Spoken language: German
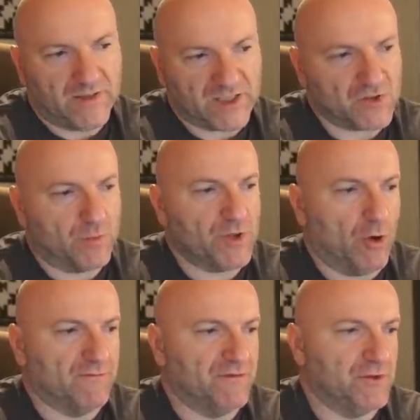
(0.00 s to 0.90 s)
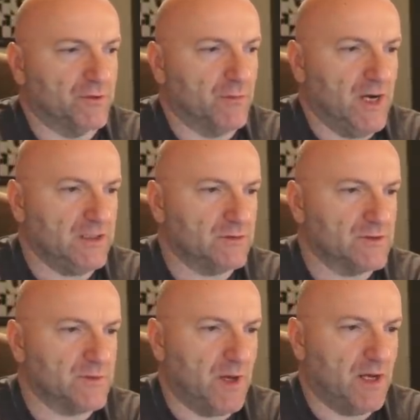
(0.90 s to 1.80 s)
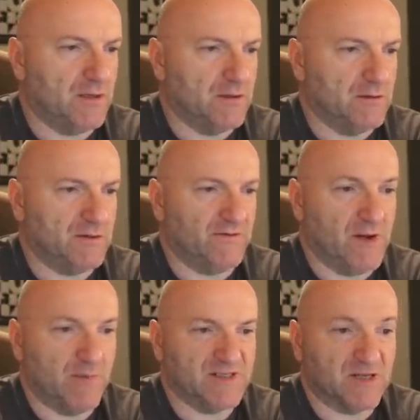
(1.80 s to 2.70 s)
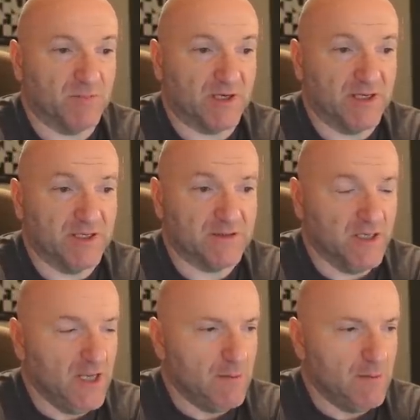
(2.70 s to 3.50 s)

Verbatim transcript: dazu habe ich auch ein Video gemacht, und zwar der Weltmeister brilliert.